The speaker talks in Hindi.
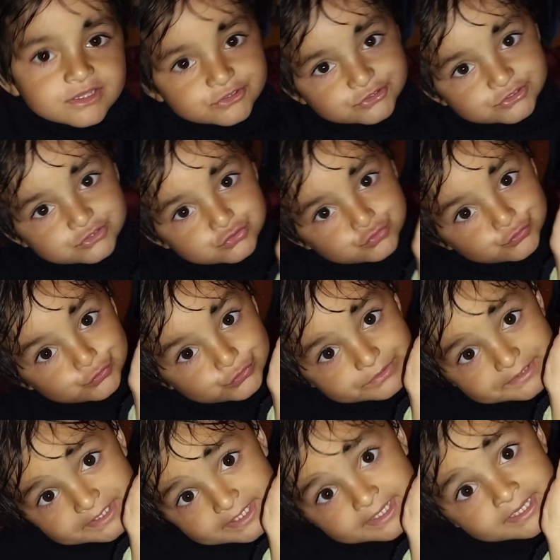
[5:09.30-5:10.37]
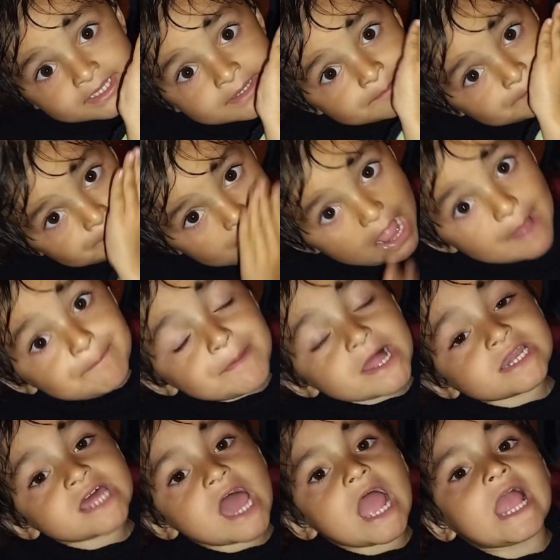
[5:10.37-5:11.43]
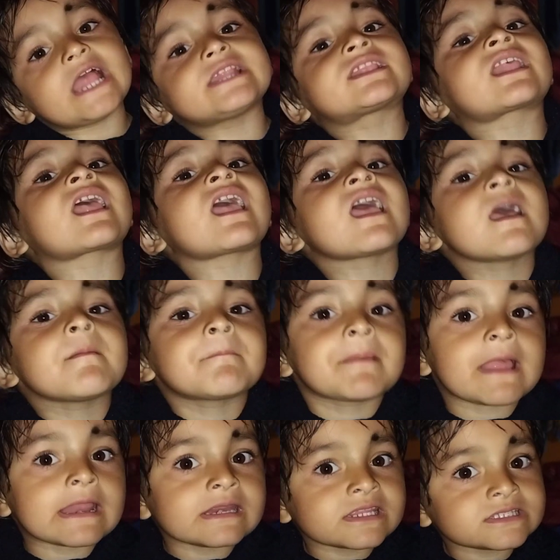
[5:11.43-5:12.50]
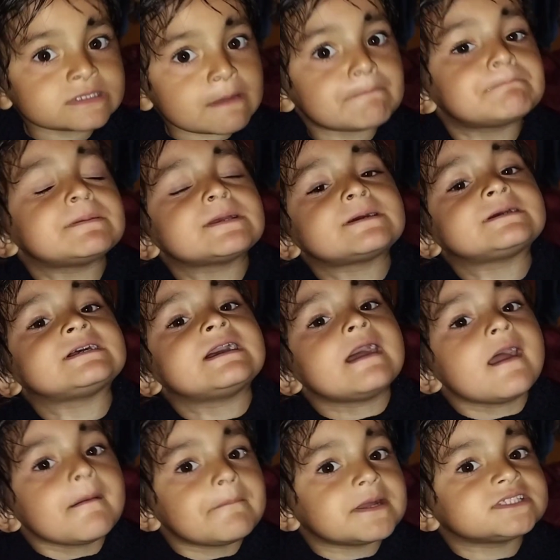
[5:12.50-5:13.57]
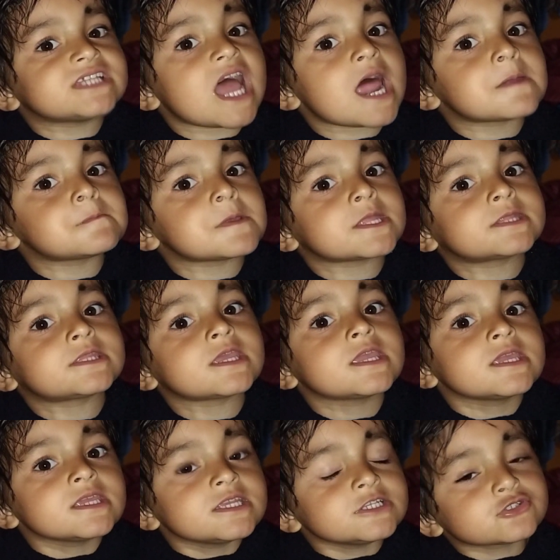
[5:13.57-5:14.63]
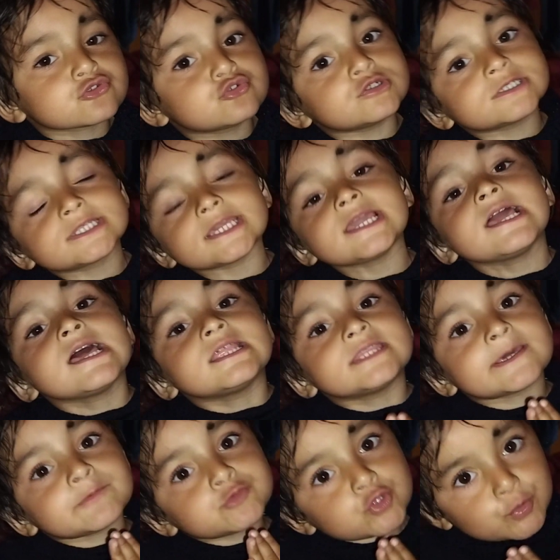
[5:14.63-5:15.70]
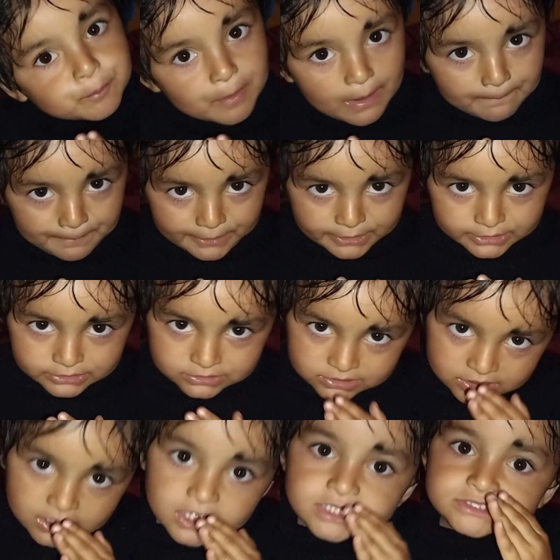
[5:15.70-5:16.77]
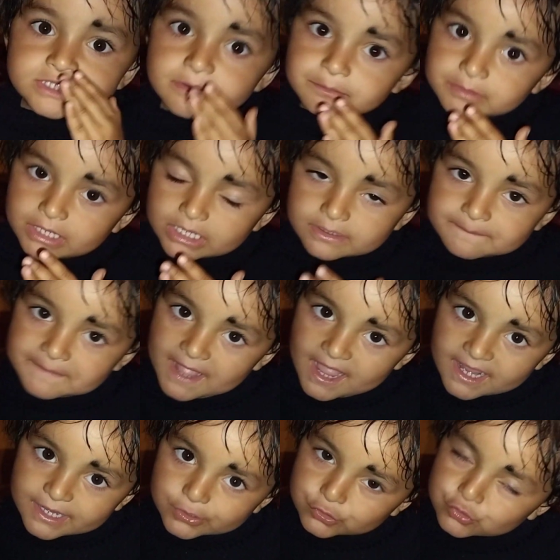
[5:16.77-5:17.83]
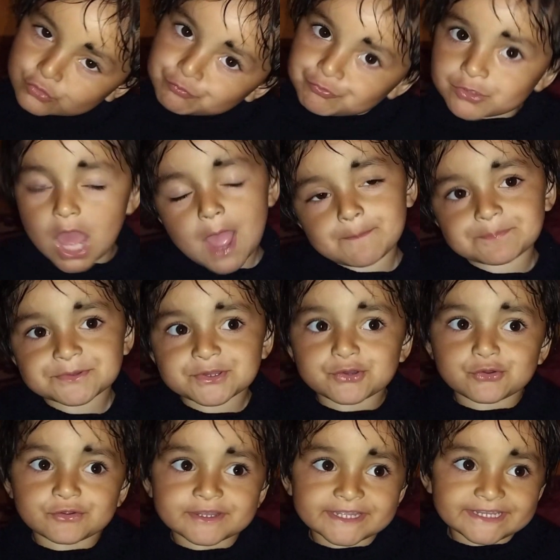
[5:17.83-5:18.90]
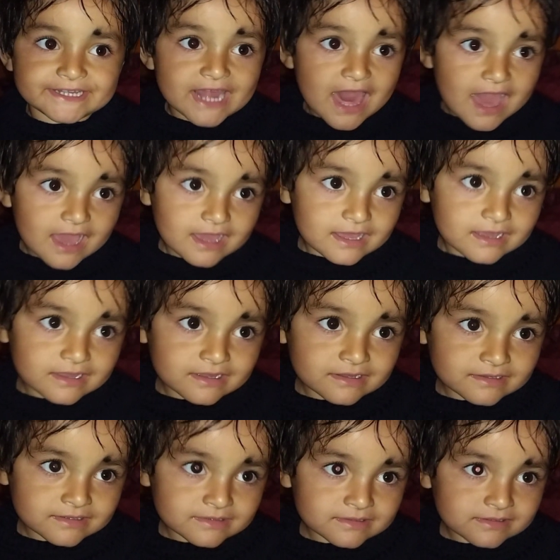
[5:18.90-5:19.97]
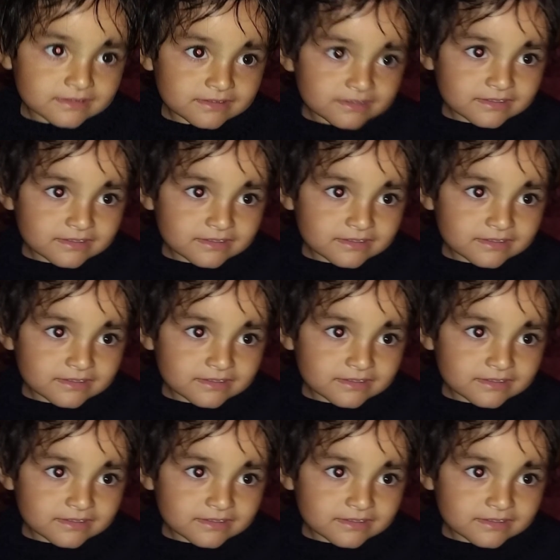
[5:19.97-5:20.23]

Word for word: स्कूटी पापा लाए थे पहले जब बाजार में थे स्कूटी तब तो पापा की थी जब घर में आ गई तो फिर आपकी हो गई ना मेरी कैसे हो गई